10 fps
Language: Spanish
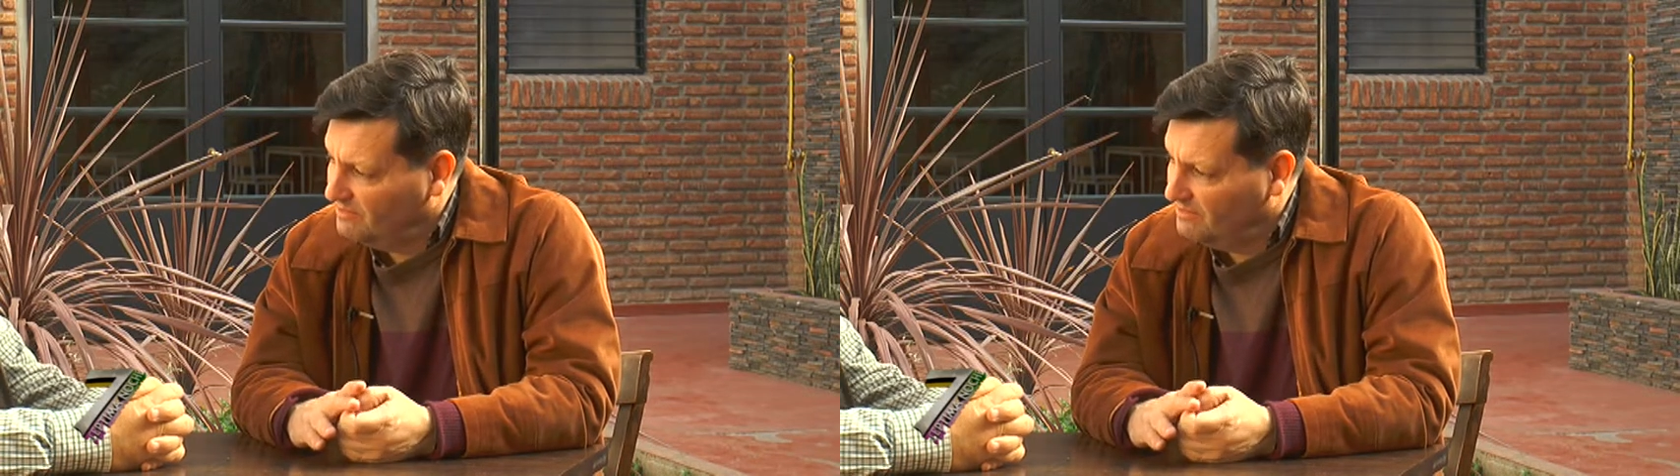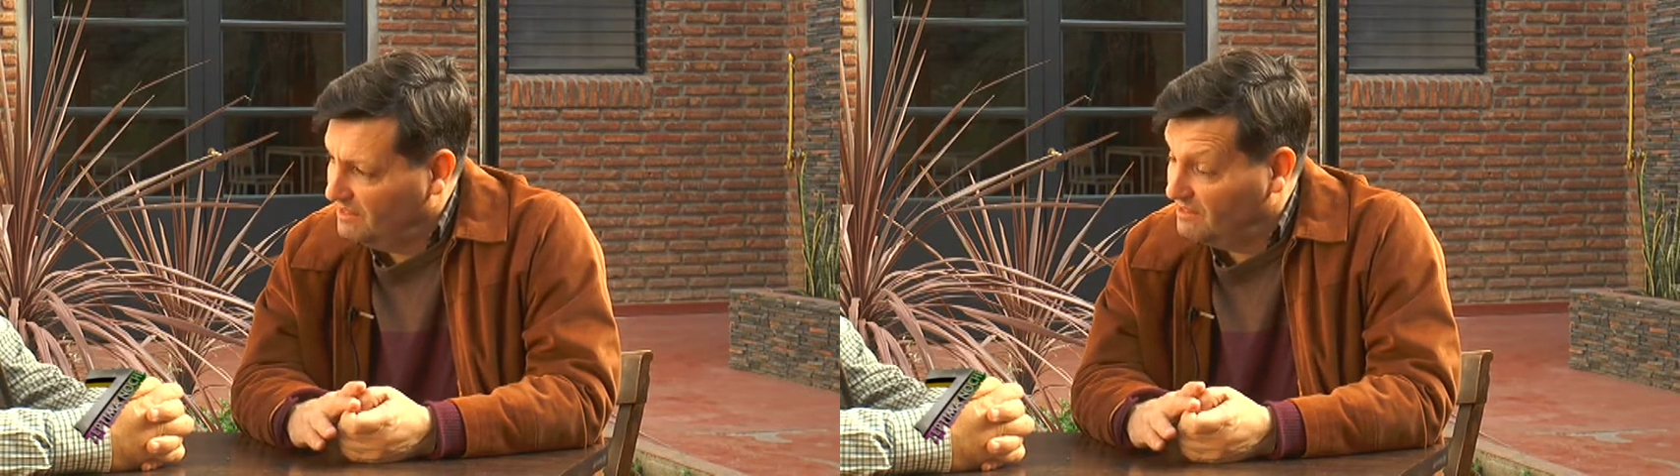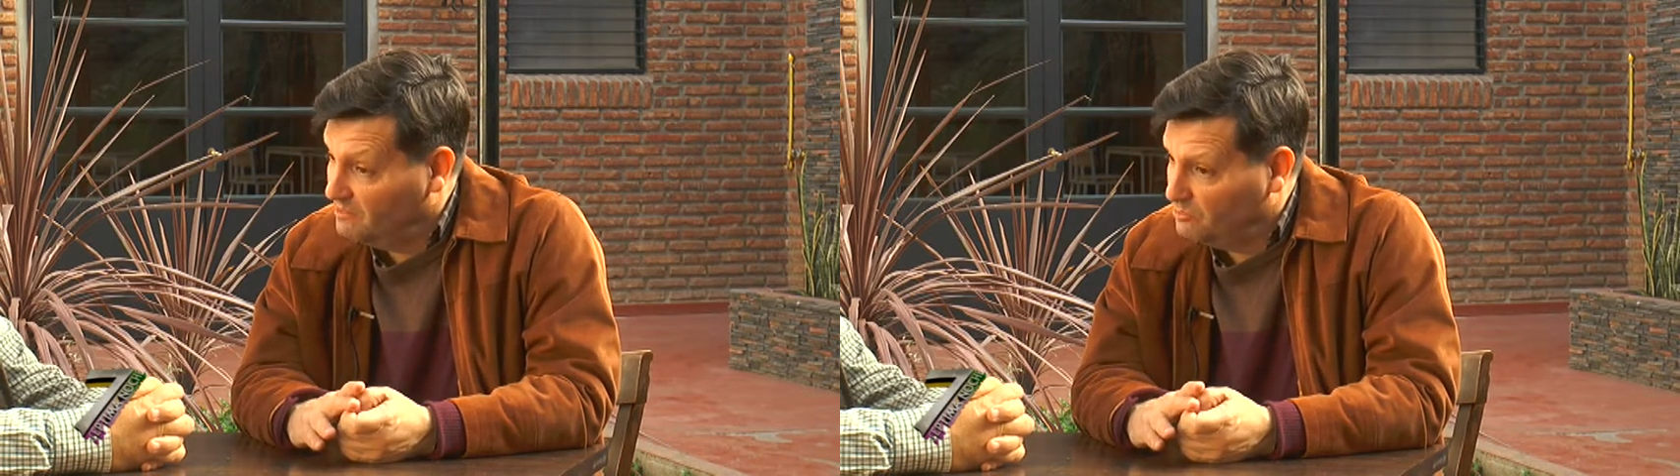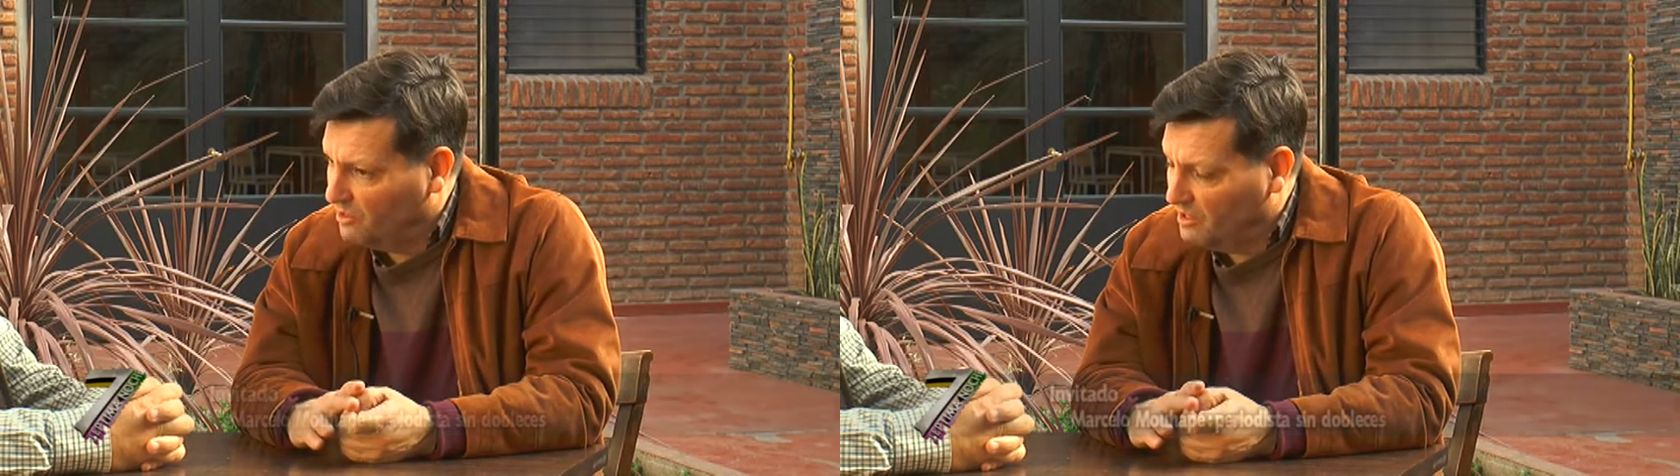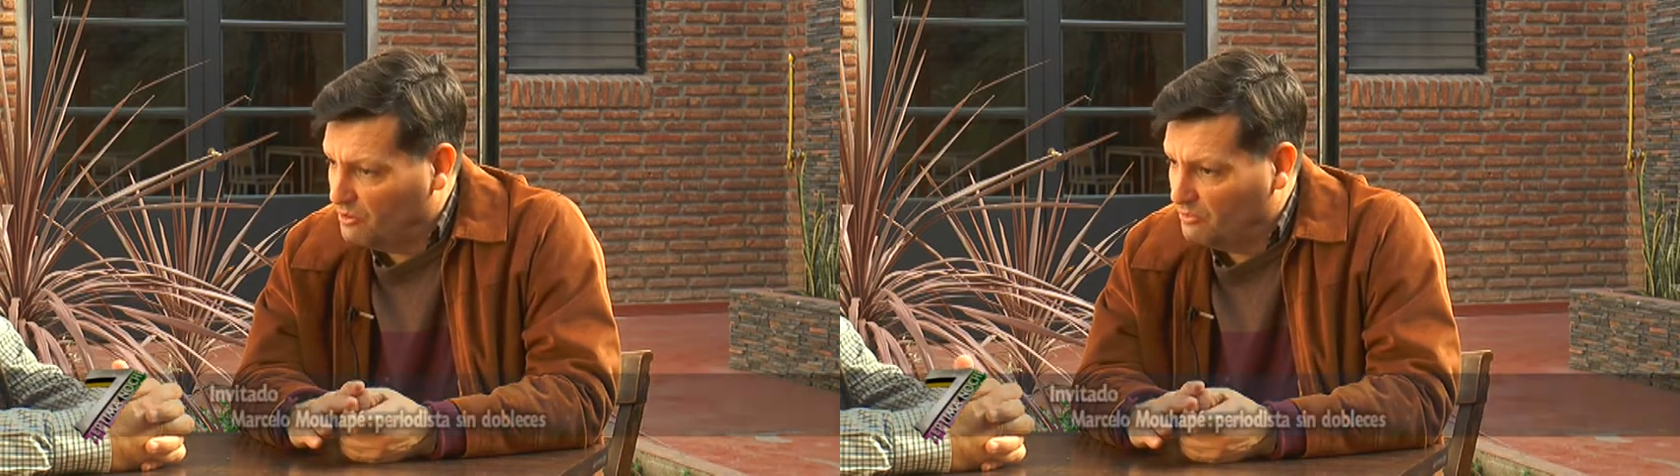Y ese tipo
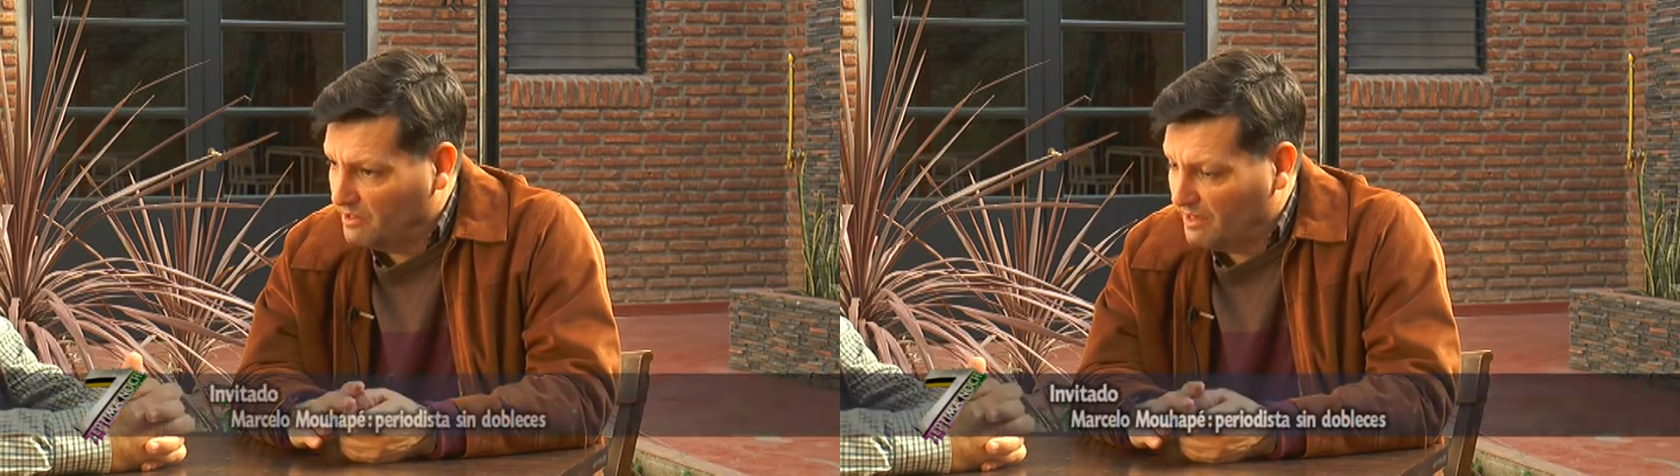de libros me